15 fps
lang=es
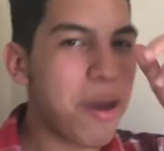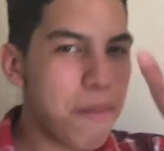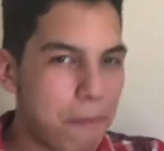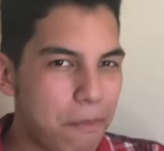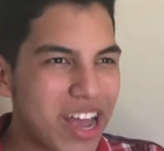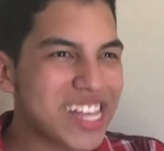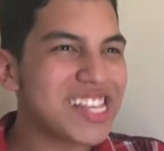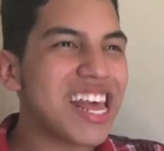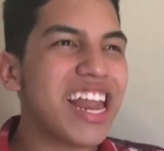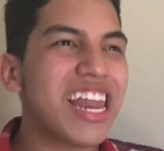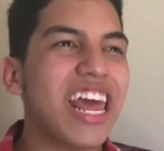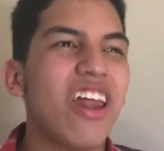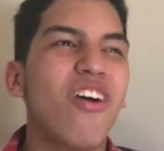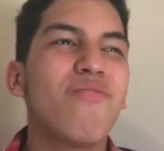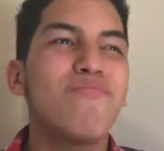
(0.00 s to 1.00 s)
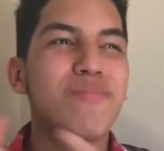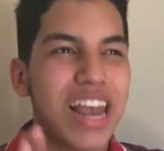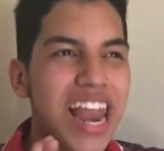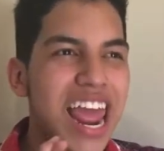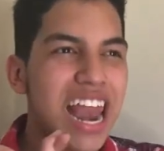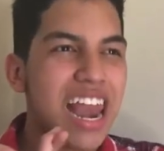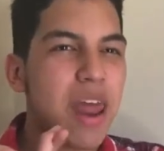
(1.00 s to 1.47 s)
Pues salieron
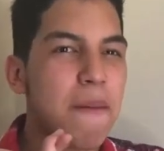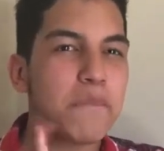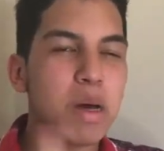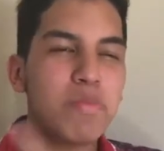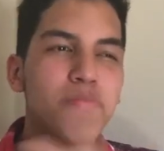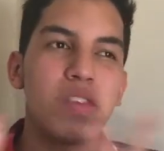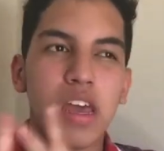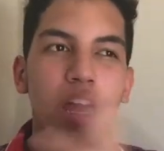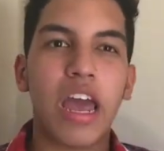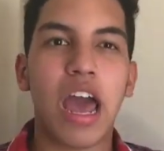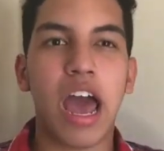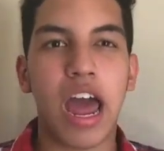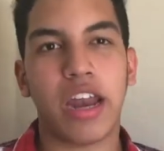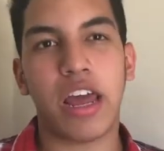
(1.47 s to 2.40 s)
Lele Pons y Hannah